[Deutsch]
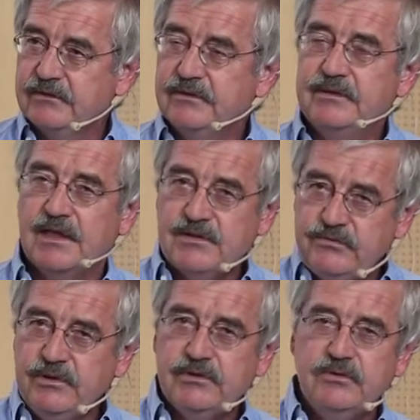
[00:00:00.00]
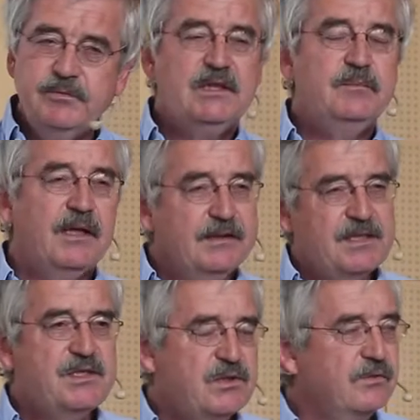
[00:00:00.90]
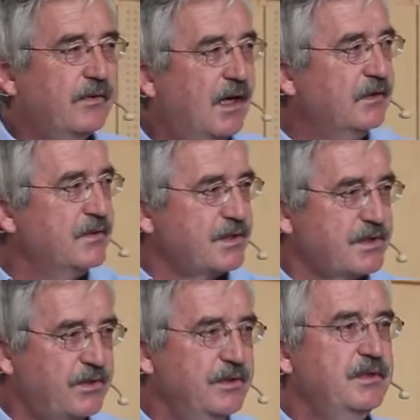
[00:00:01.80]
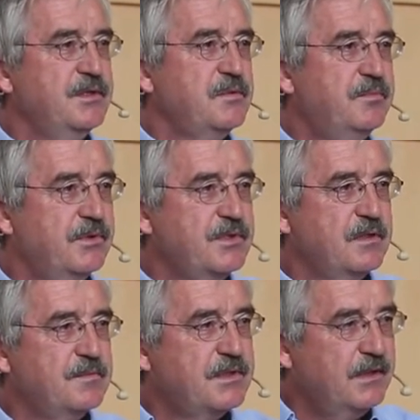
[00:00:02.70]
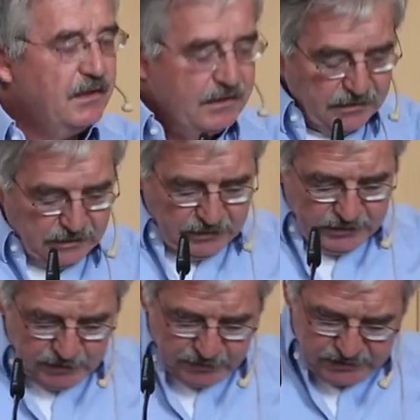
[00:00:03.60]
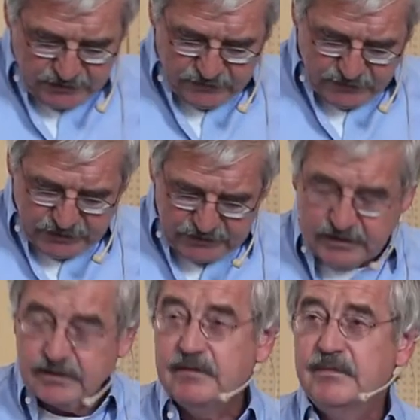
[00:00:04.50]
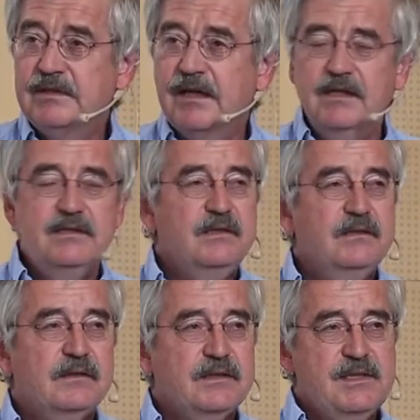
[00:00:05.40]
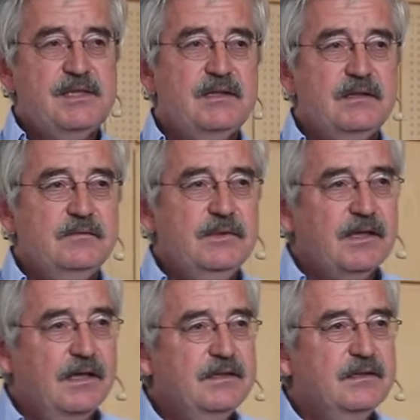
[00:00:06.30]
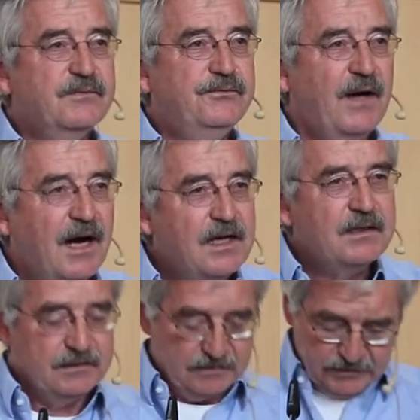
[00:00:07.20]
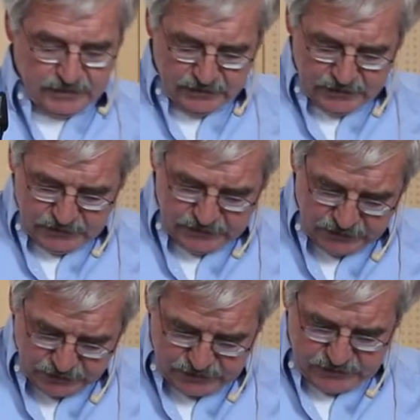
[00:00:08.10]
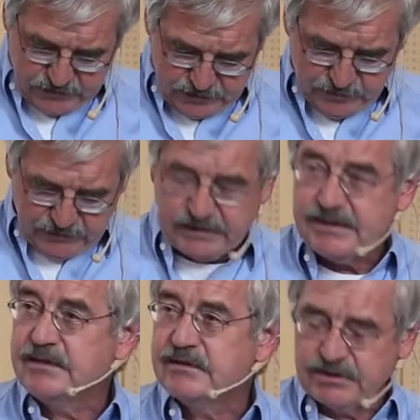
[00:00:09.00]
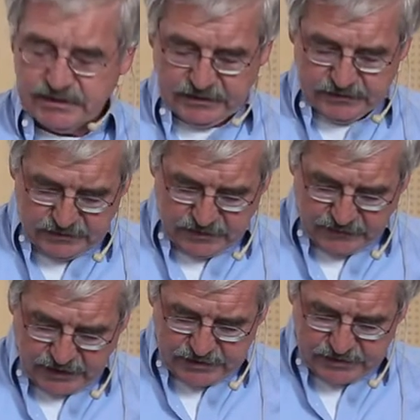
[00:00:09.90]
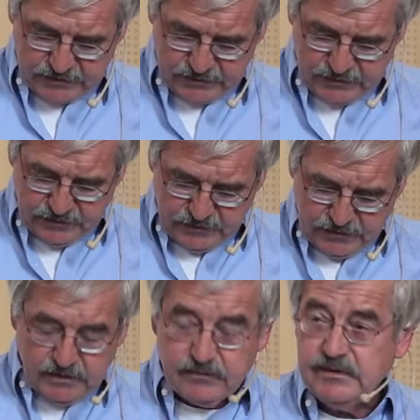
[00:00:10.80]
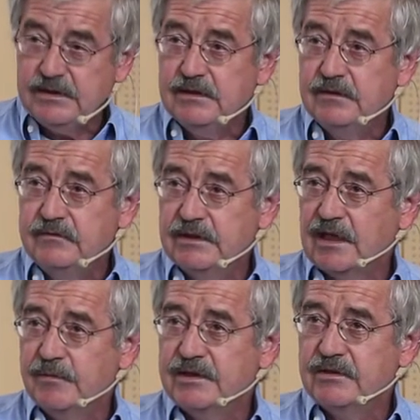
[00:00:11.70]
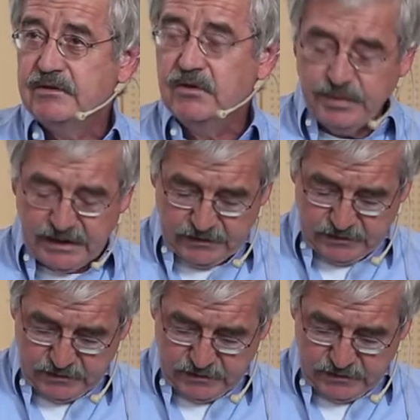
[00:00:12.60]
Und das führt unmittelbar jetzt zur Frage unseres heutigen Symposiums, nämlich wie wir denn mit all den Risiken, mit all den Gefahren, die aus diesem Krisengeschehen erwachsen, wie wir damit umgehen